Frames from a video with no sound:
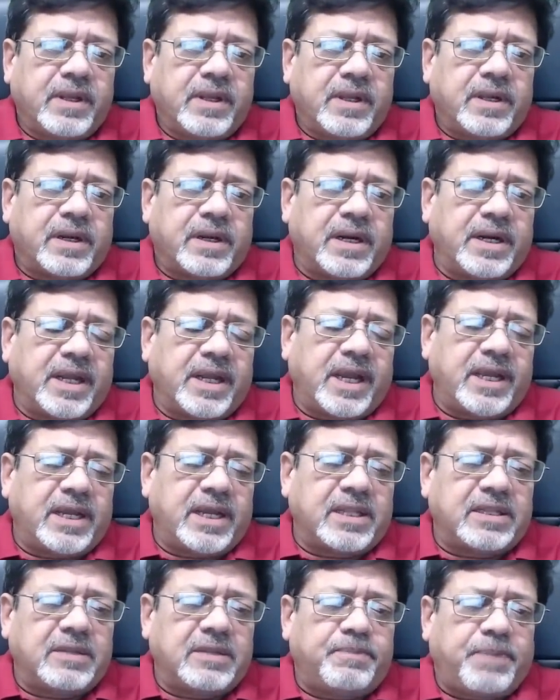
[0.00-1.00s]

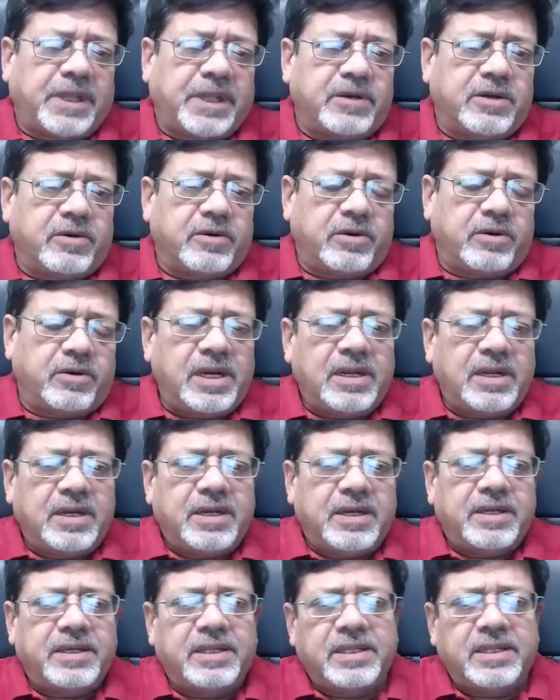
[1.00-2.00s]
இரண்டாயிரத்தி பதினொன்னில்
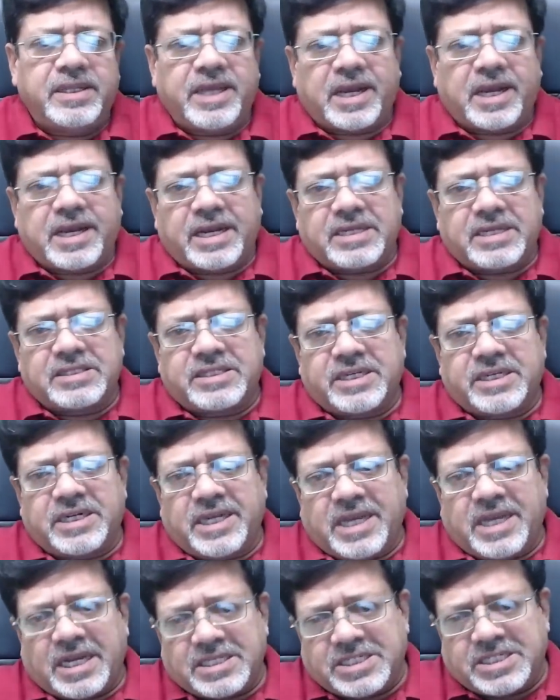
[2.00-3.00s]
இந்திய
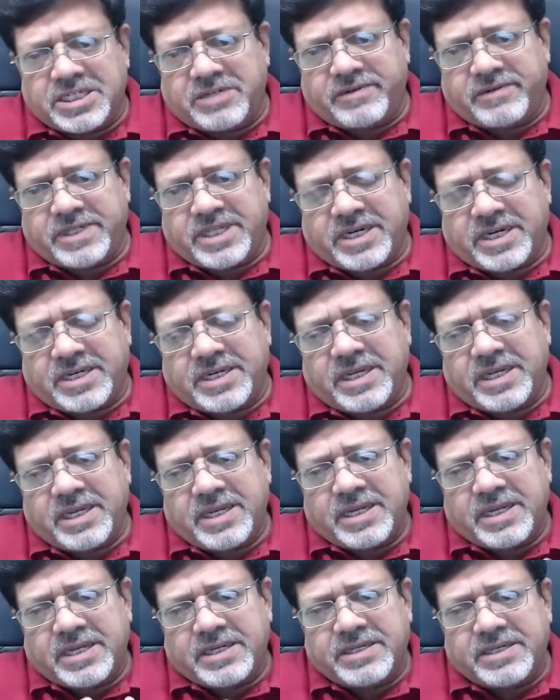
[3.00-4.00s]
கரன்சிகளை அச்சிடுவதற்கு
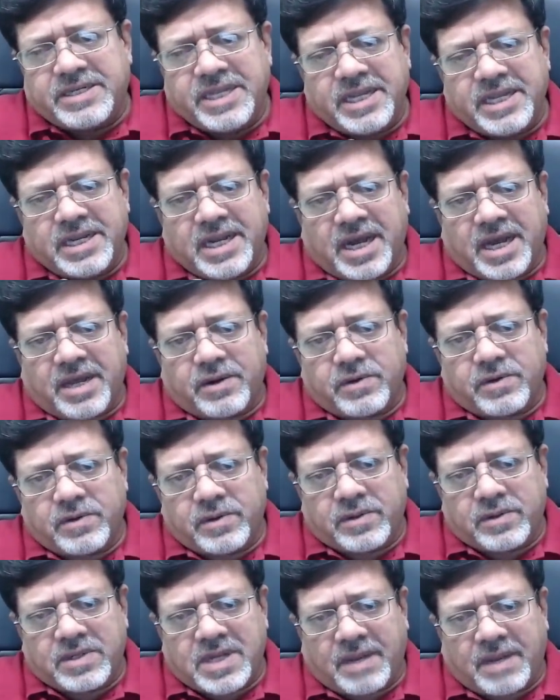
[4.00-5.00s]
டீலா ரூ
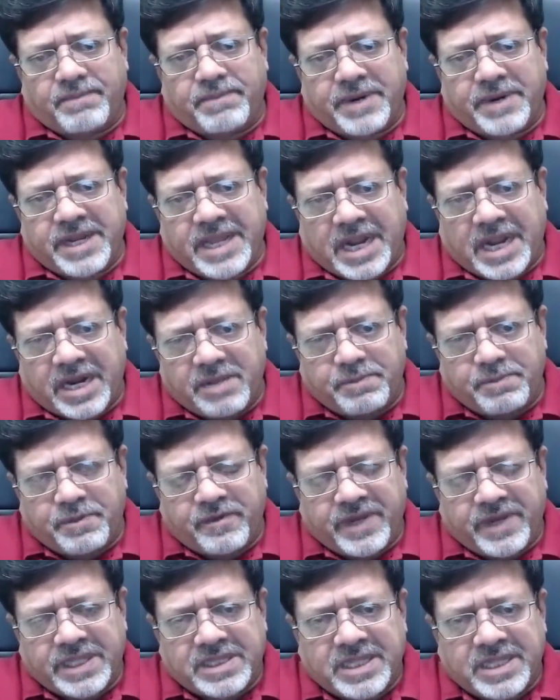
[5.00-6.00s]
கம்பெனி
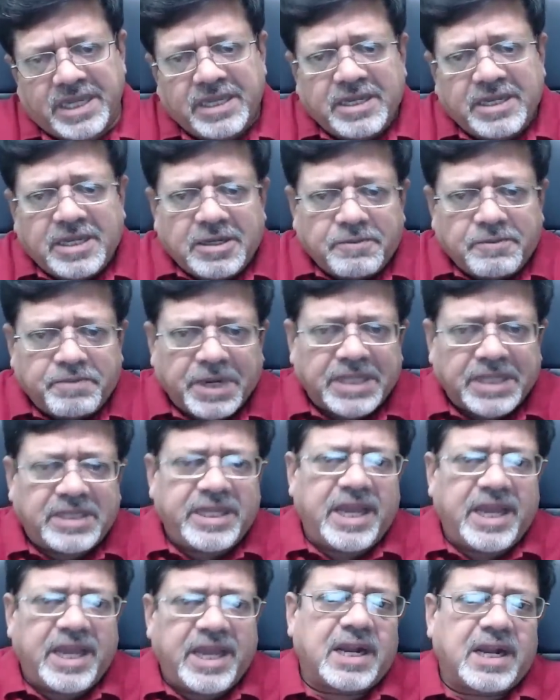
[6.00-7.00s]
அனுப்பி வைத்த
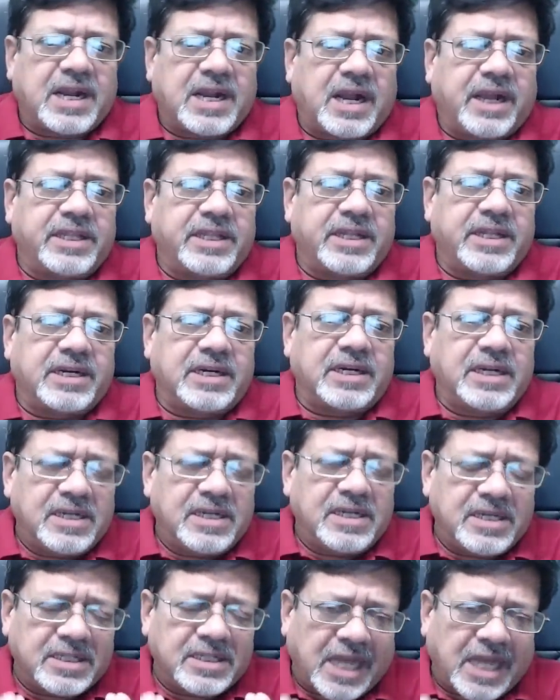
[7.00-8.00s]
பிரத்யேக காகிதங்கள்
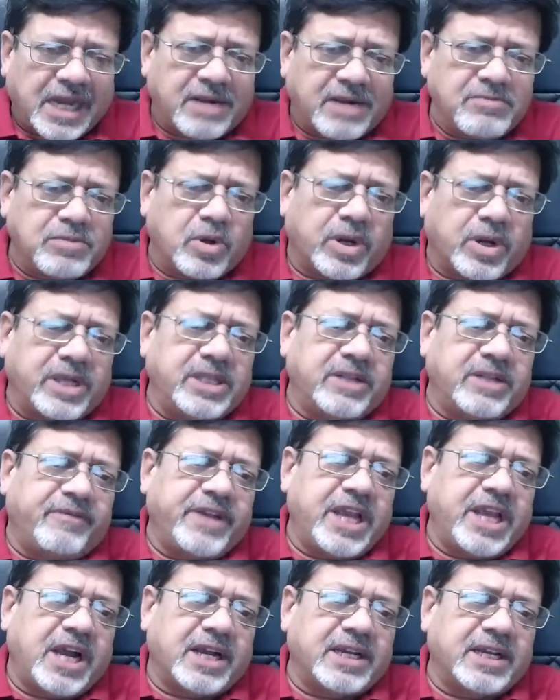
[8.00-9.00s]
தரம்
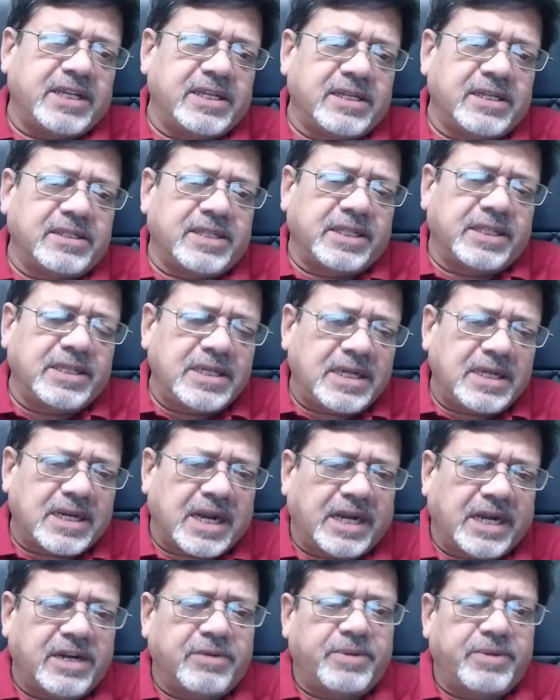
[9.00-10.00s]
குறைந்தவையாக இருந்தது
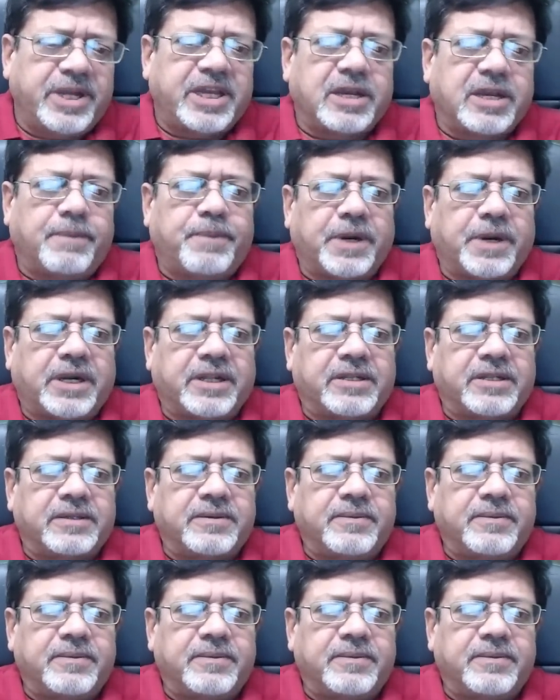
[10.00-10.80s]
கண்டுபிடிக்கப்பட்டது